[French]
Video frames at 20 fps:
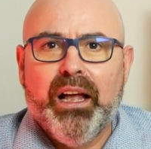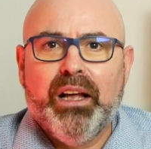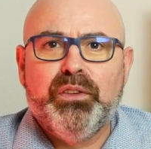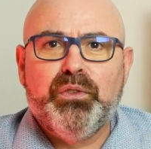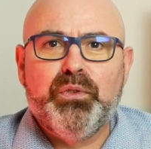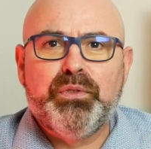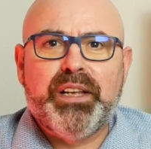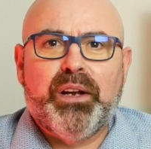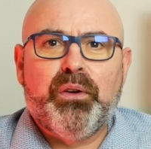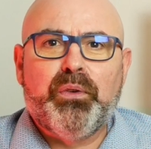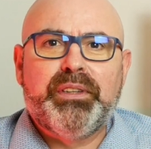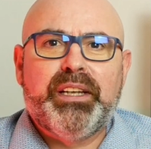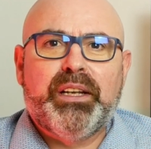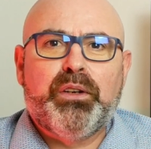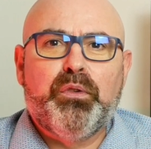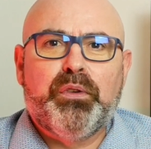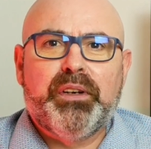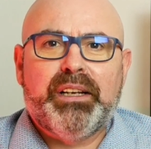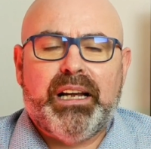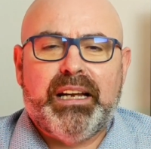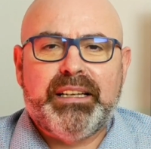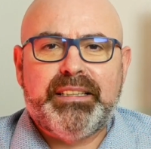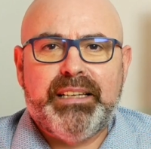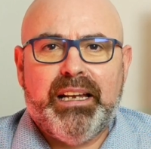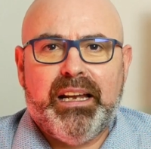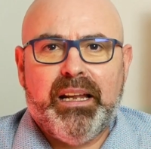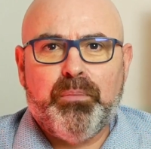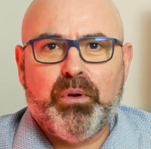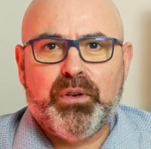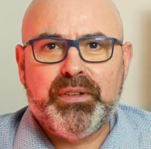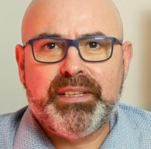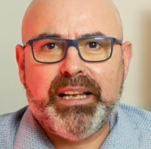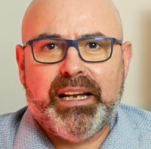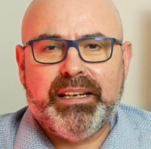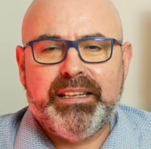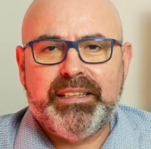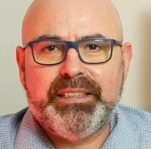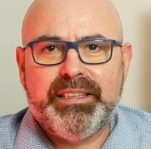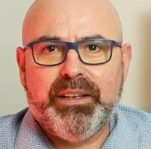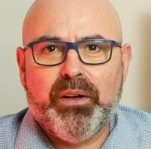Nous allons découvrir la célèbre
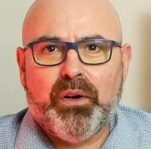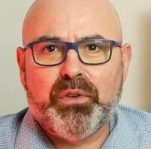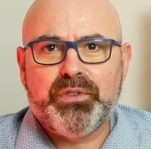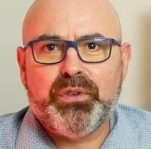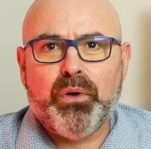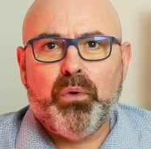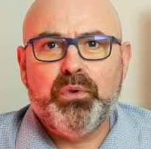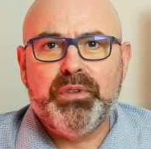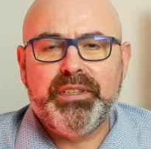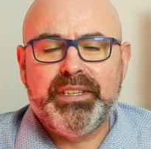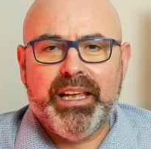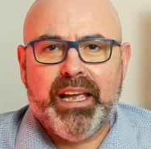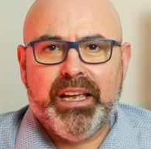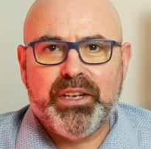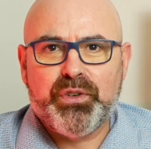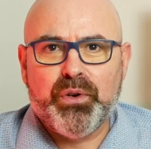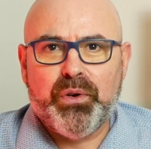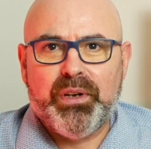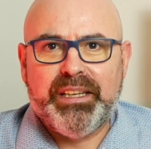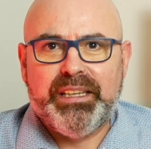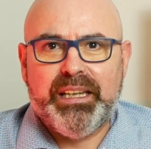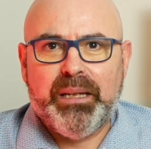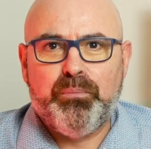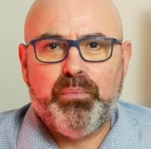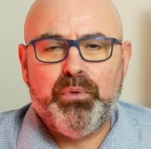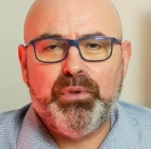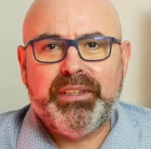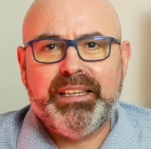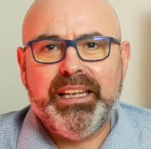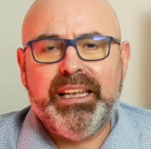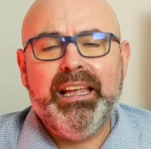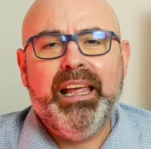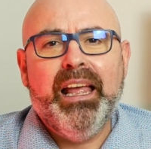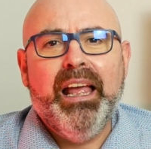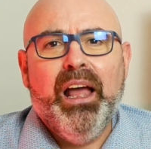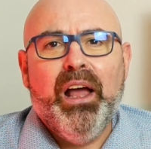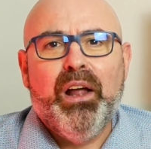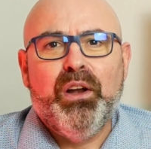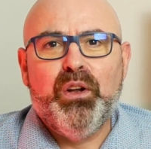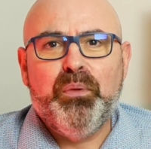salle des séances où siègent les députés.
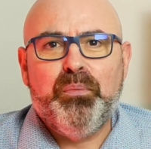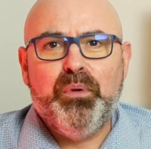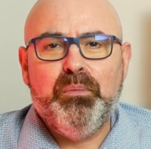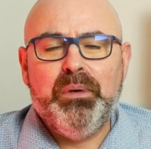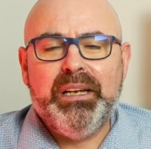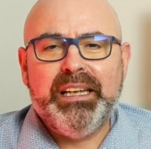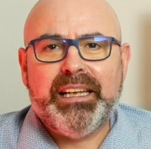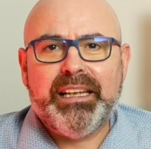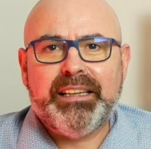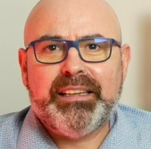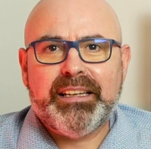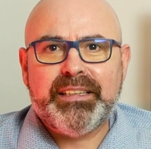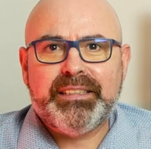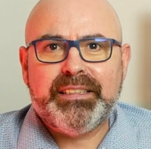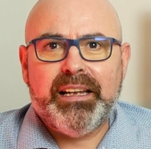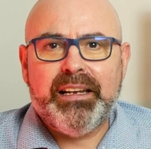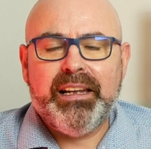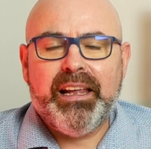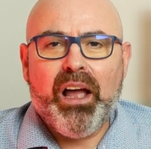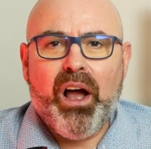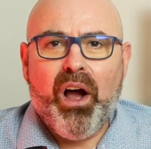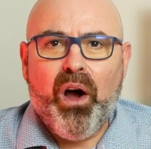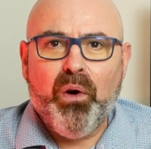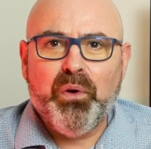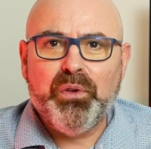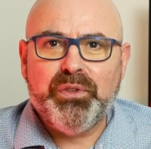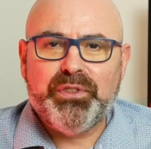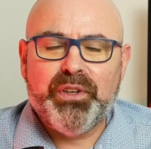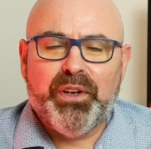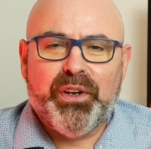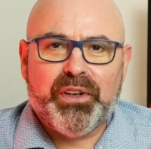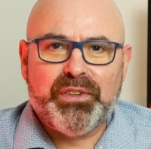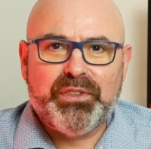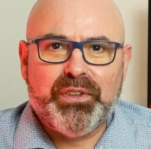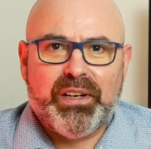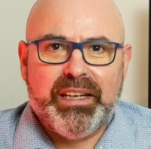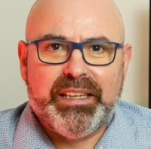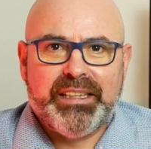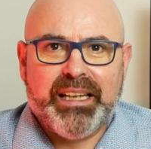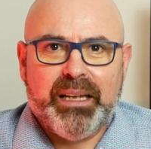Le public est installé en hauteur
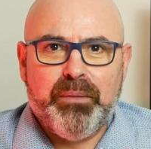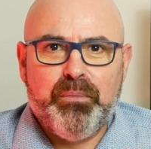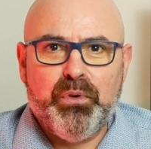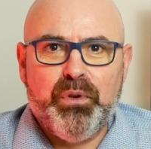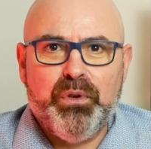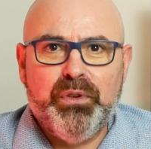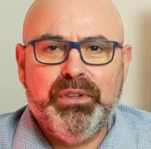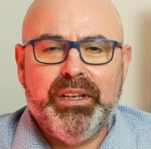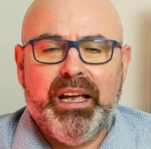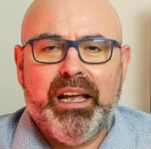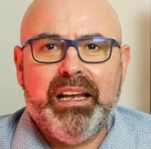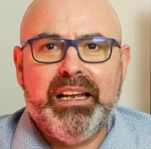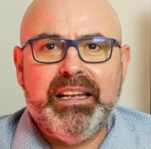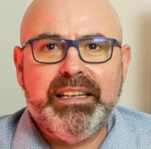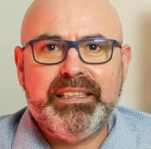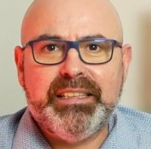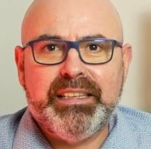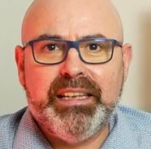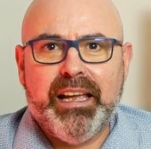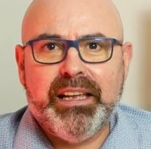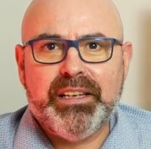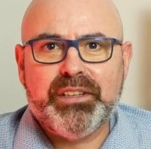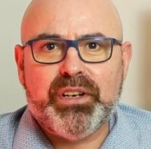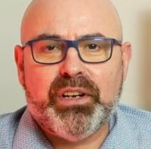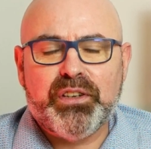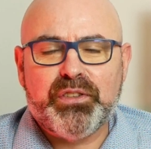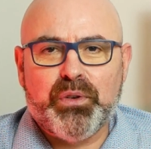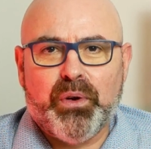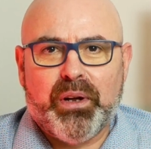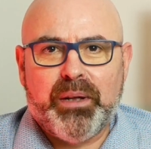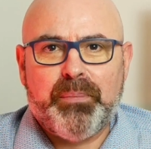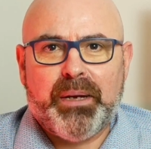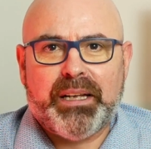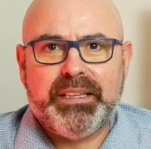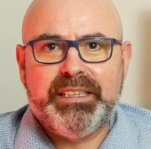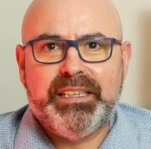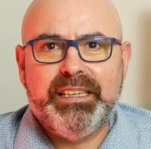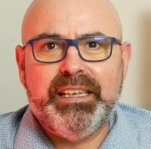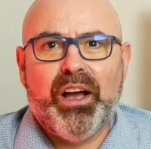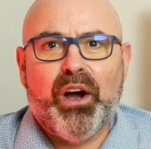dans les tribunes. Les sièges sont
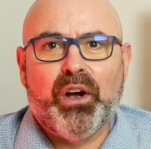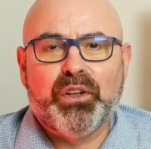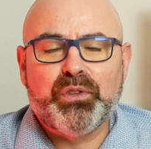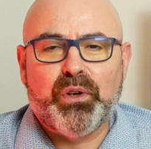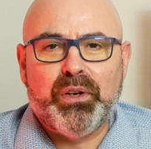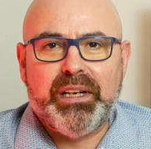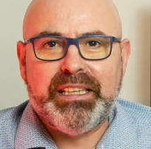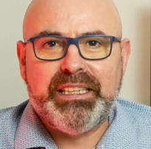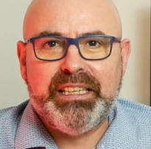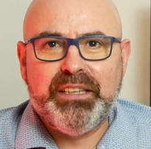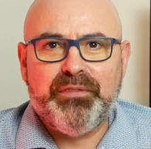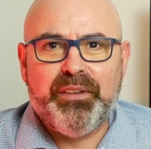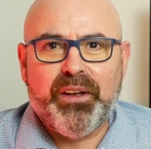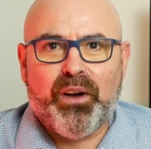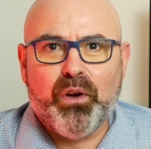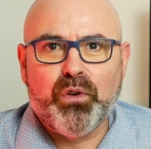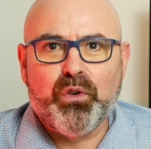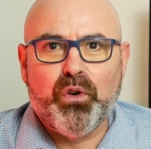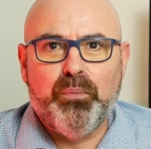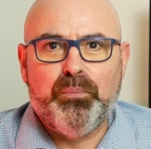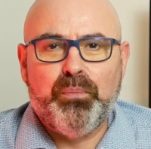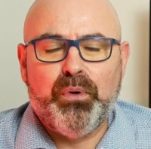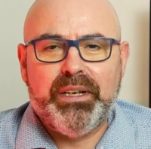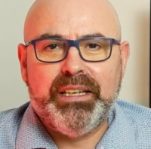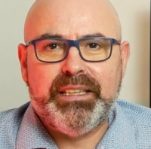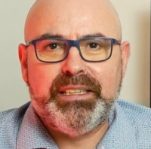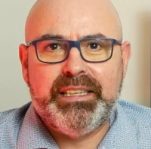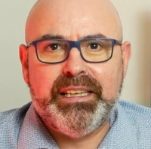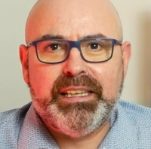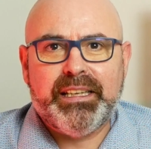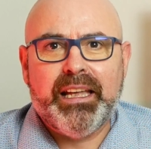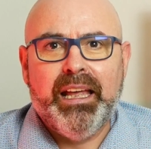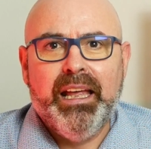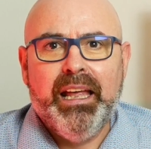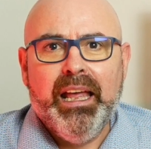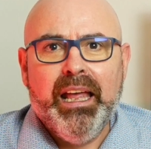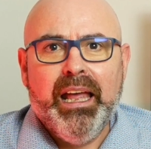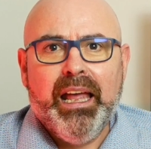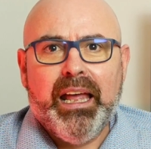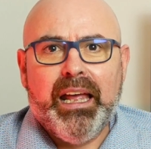répartis entre les différents groupes politiques
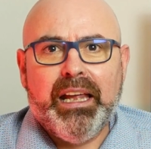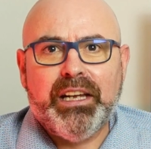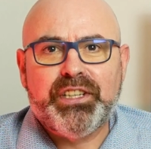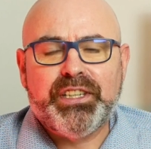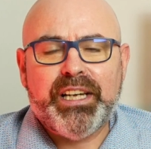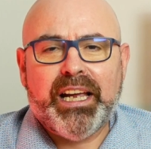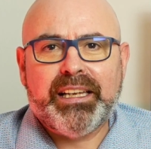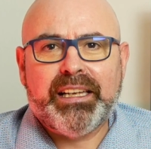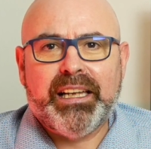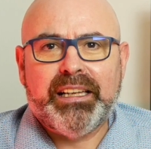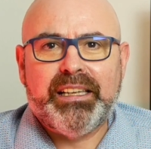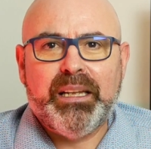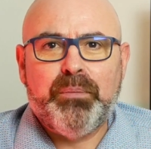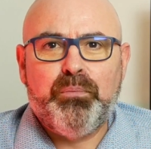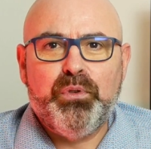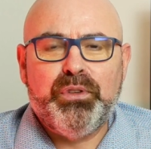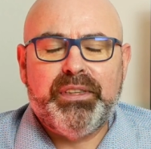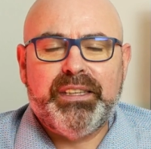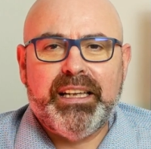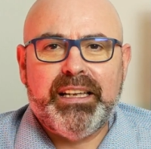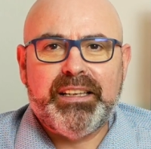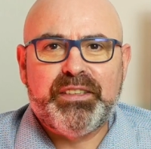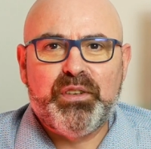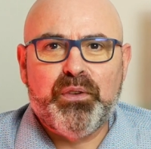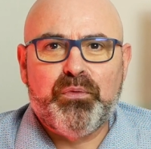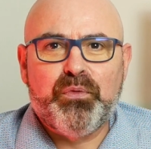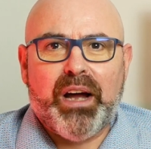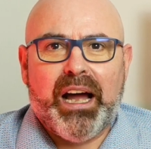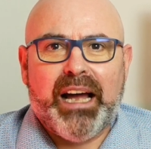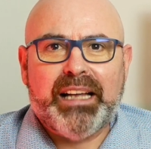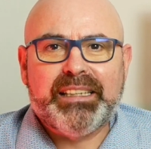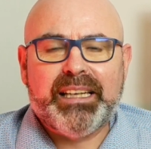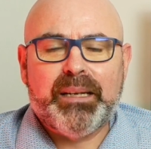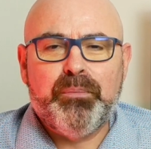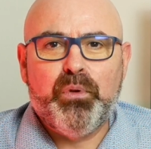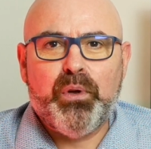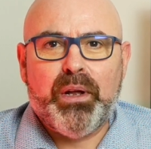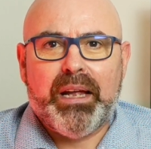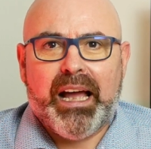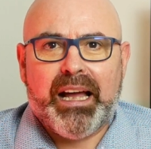et chaque député se voit
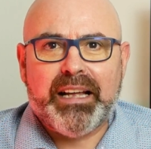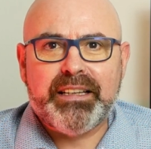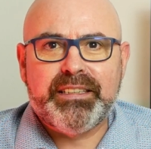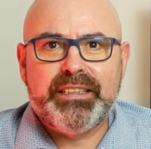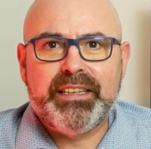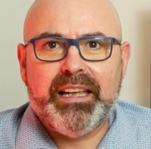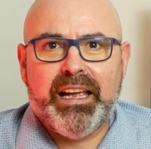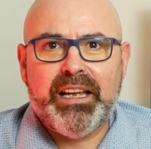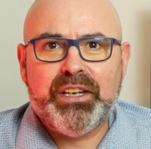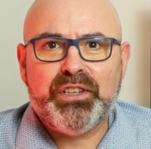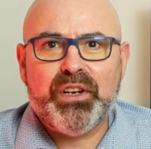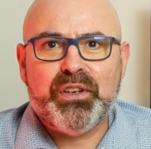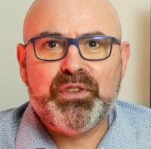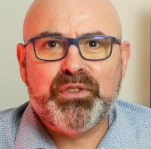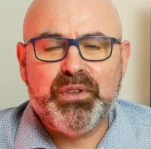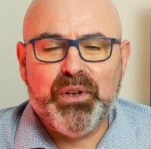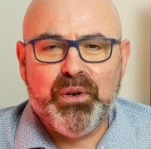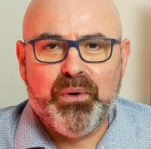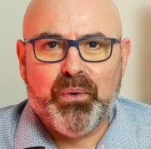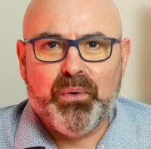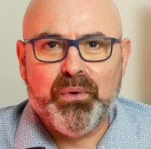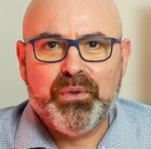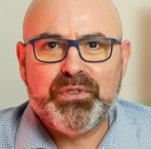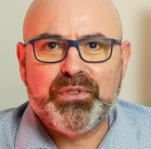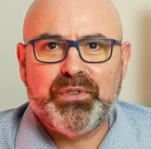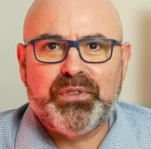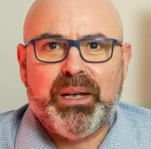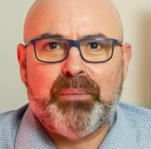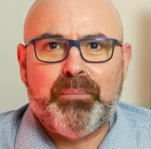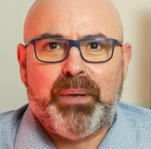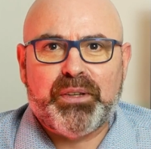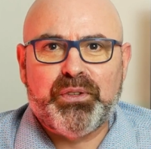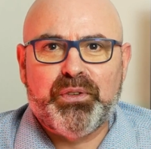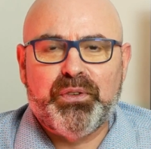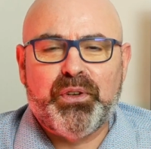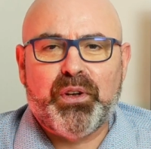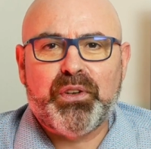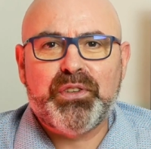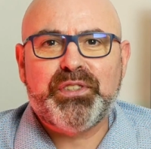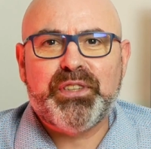attribuer un siège selon son
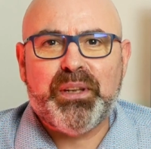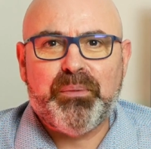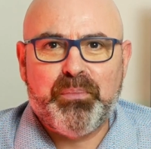appartenance